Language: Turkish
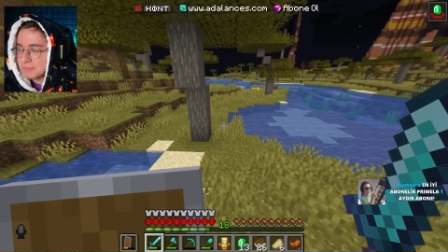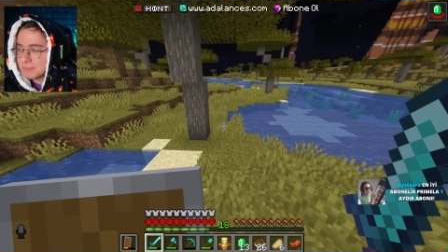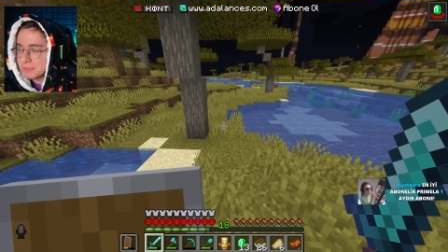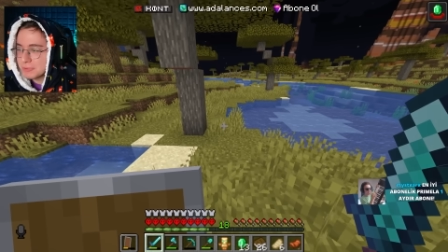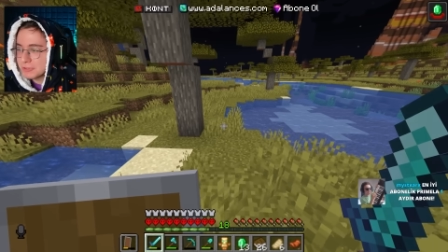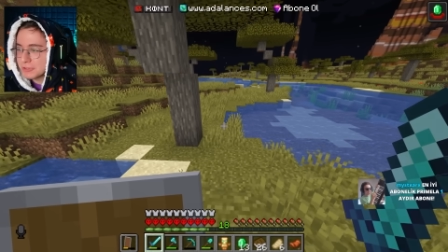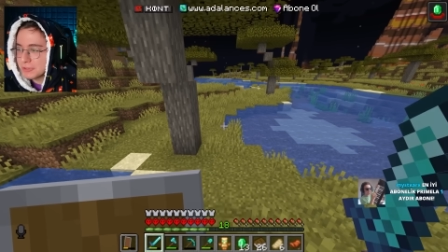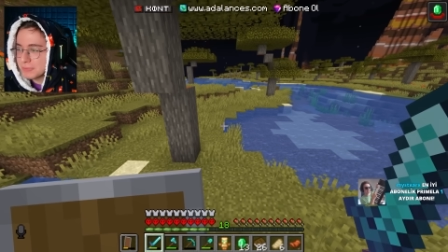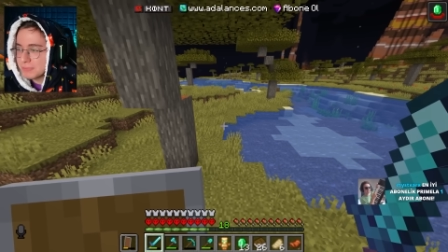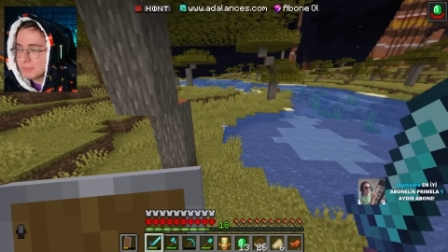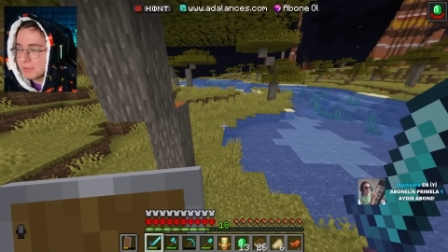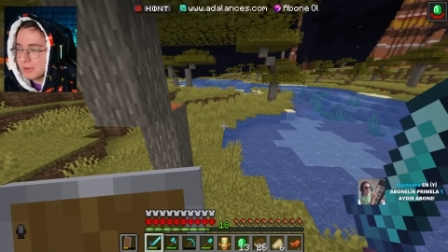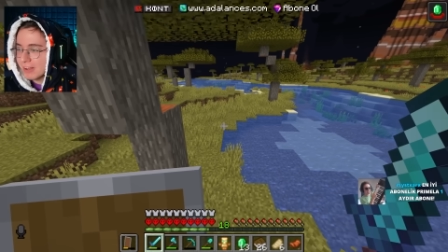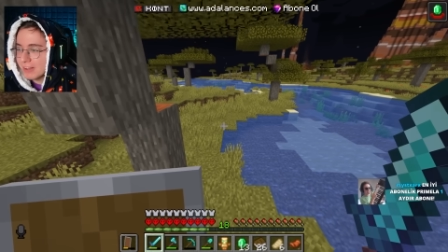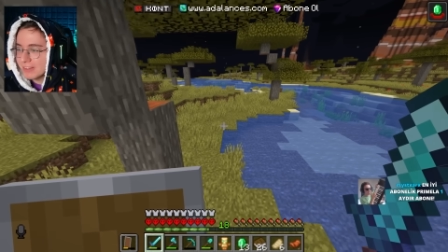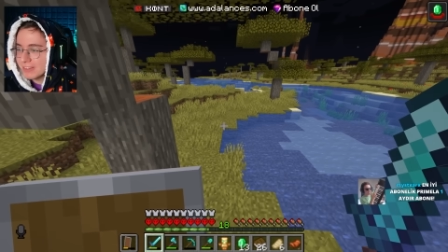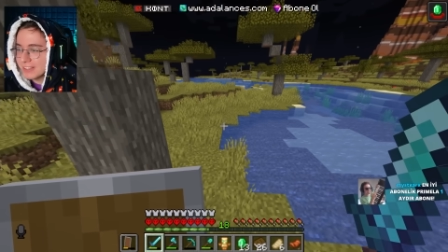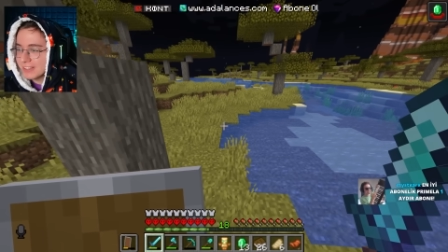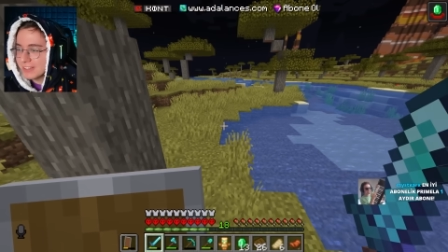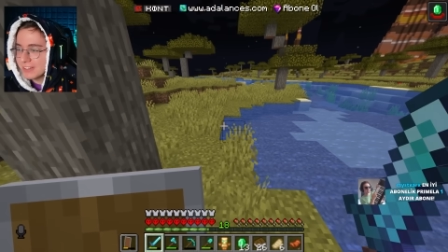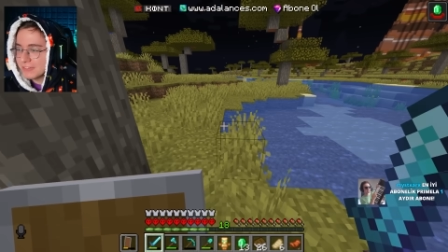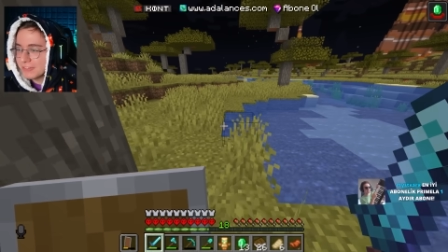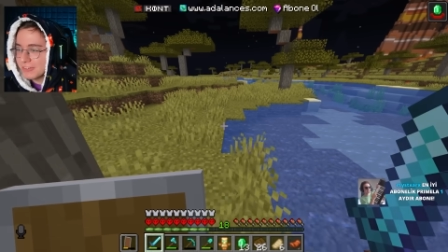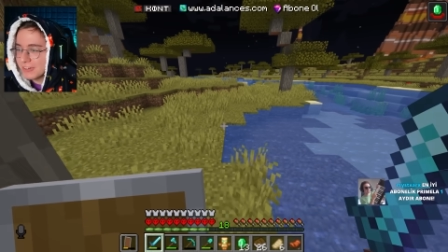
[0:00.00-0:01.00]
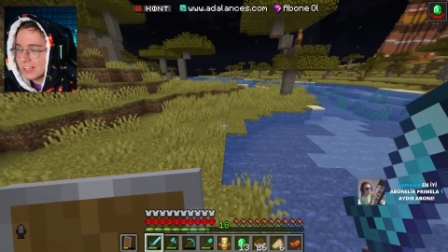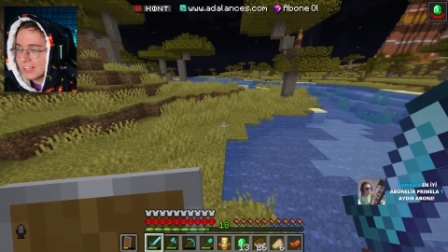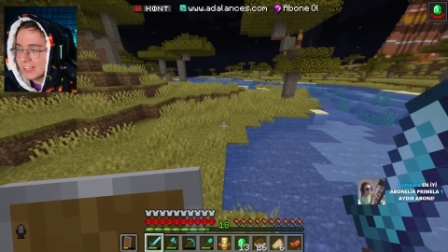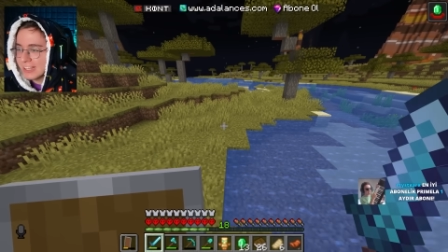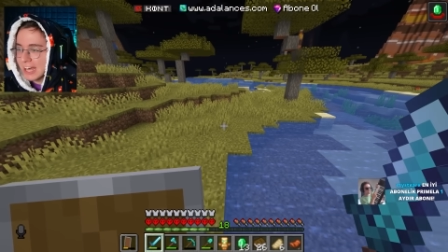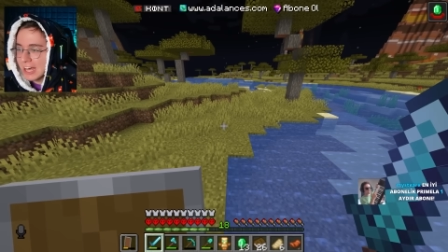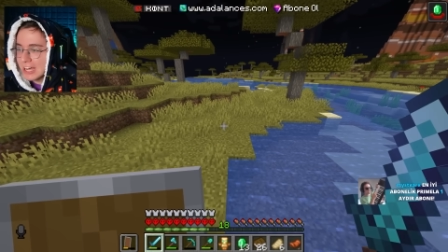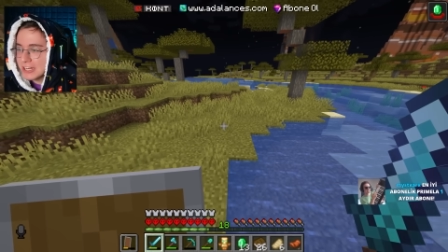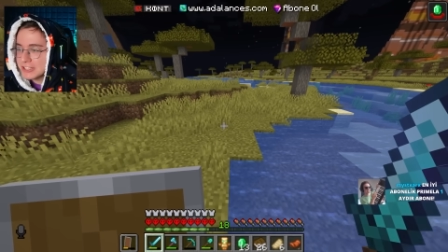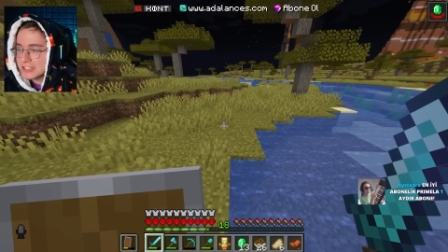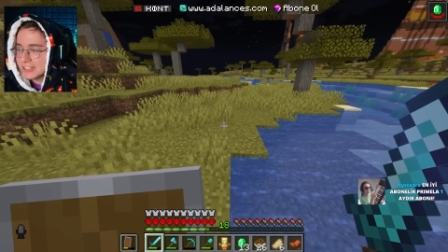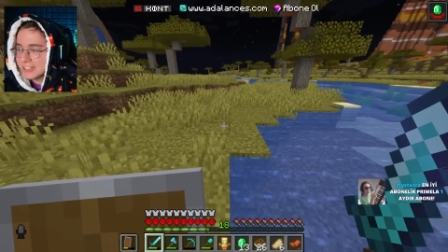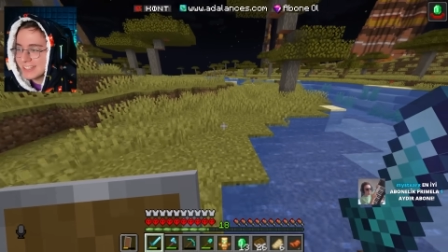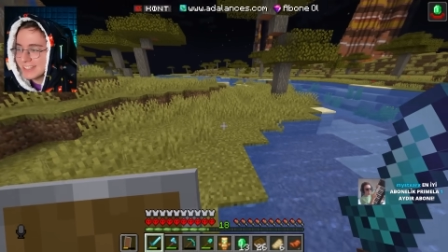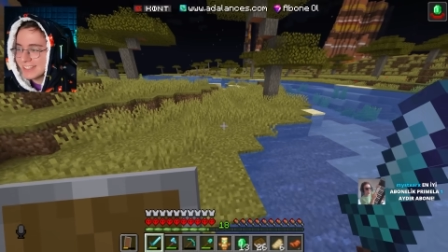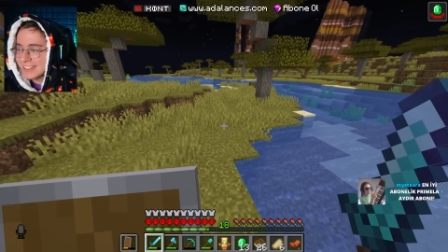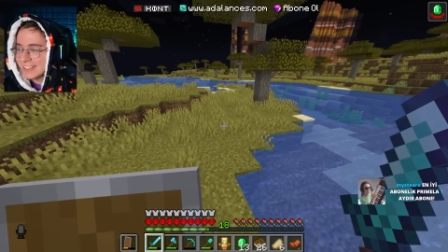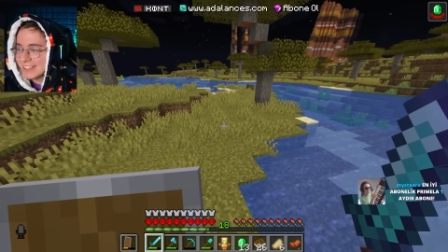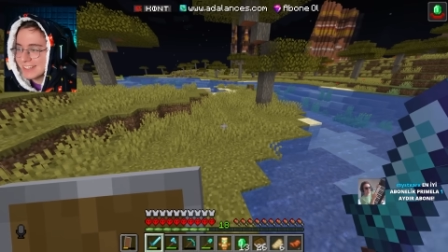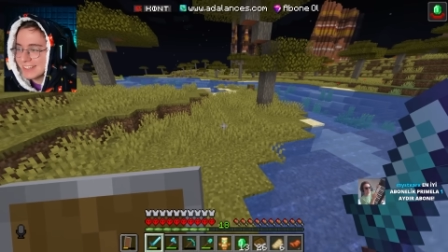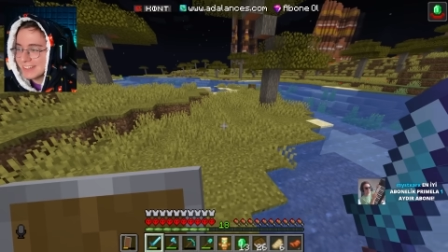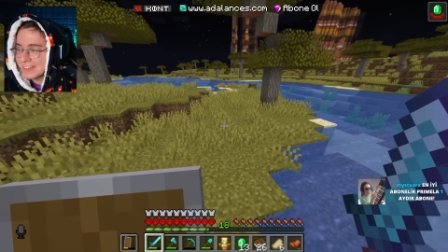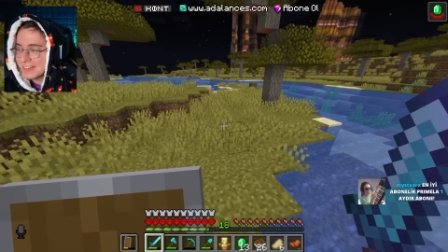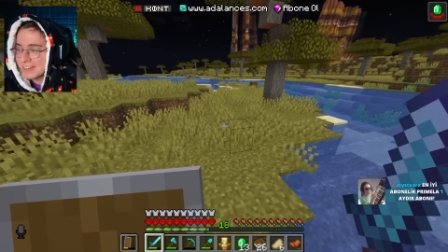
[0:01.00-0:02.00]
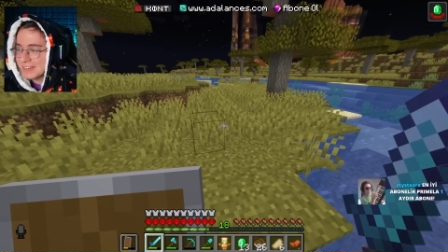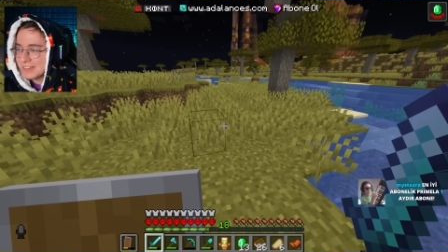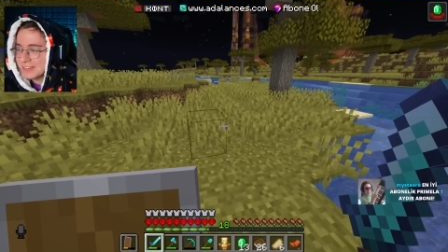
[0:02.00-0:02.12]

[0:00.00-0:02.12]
Bütün baltanı falan her şeyini